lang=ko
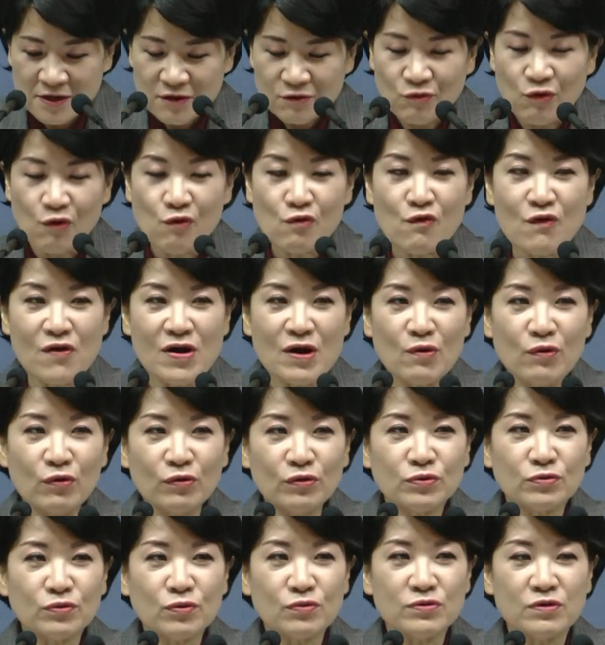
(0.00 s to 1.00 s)
공허와
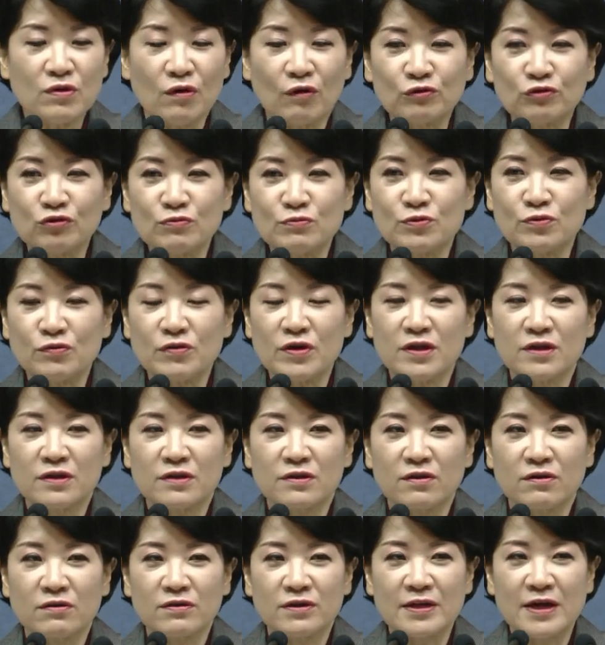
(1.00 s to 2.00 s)
혼돈 어둠 속에
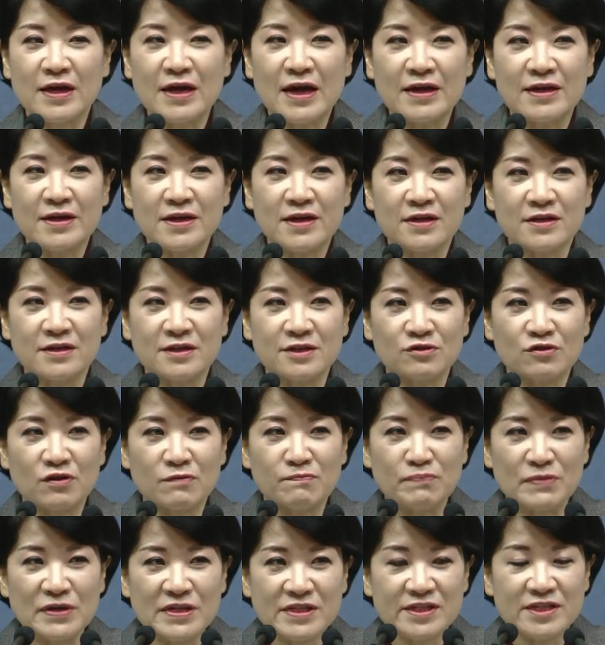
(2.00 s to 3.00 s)
있던 내 안에
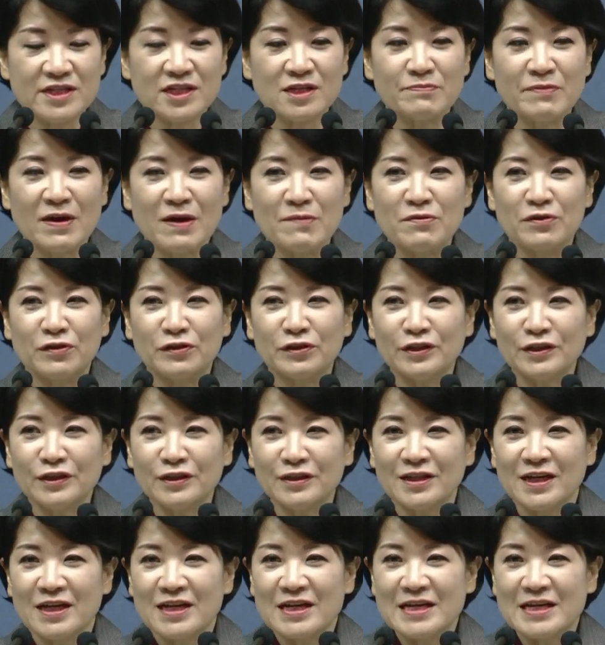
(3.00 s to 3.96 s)
그리스도의 빛이 임하면은